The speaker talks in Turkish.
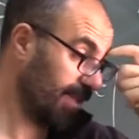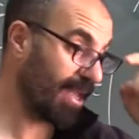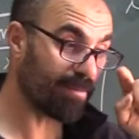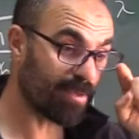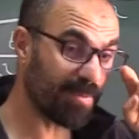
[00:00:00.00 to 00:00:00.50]

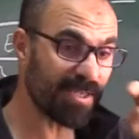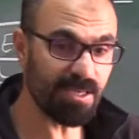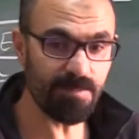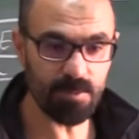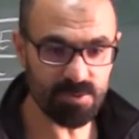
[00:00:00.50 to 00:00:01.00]
Diyelim ki bir
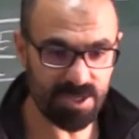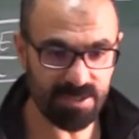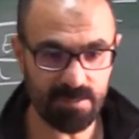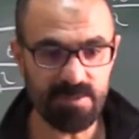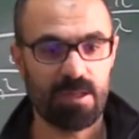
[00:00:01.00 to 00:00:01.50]
ip
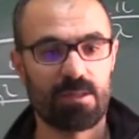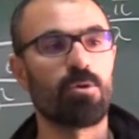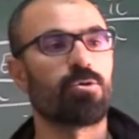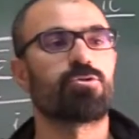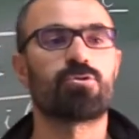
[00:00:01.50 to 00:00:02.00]
üzerinde bir dalga
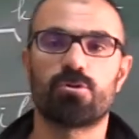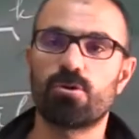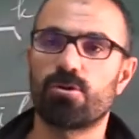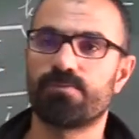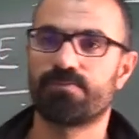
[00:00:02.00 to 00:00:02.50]
oluşturduk.